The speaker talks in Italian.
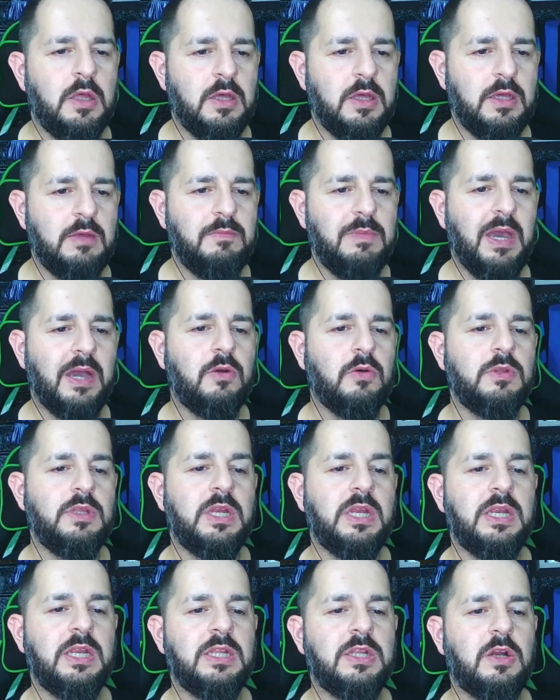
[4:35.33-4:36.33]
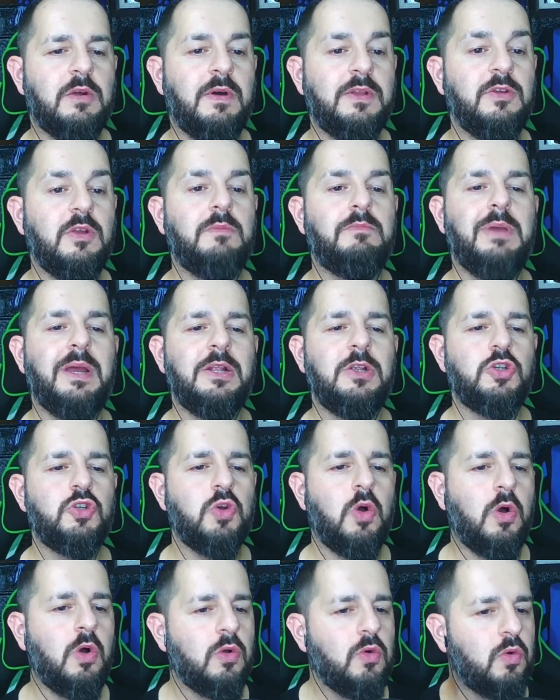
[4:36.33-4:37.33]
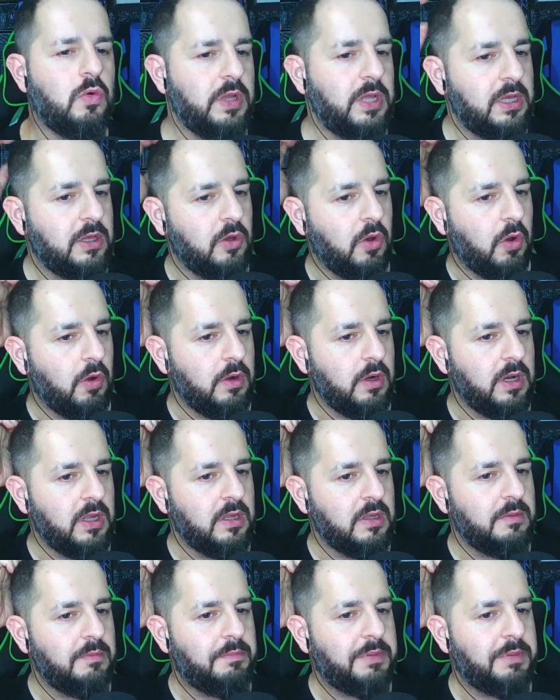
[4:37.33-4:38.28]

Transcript: I bianconeri ritrovano il bel gioco e i gol.